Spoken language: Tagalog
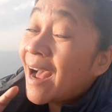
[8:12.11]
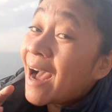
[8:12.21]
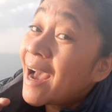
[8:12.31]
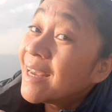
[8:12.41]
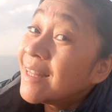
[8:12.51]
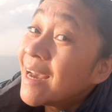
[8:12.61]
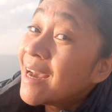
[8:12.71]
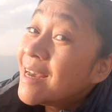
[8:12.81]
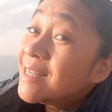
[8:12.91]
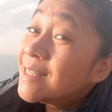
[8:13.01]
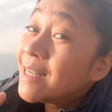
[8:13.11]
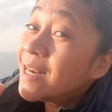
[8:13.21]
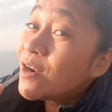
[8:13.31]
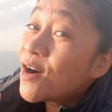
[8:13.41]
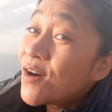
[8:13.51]
Aida, si
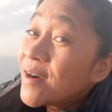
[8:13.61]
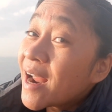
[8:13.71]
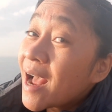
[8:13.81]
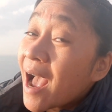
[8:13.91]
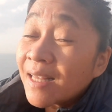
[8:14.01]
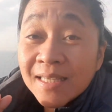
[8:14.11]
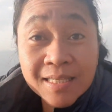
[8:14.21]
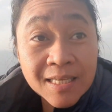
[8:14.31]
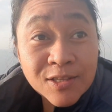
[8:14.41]
Lorna at si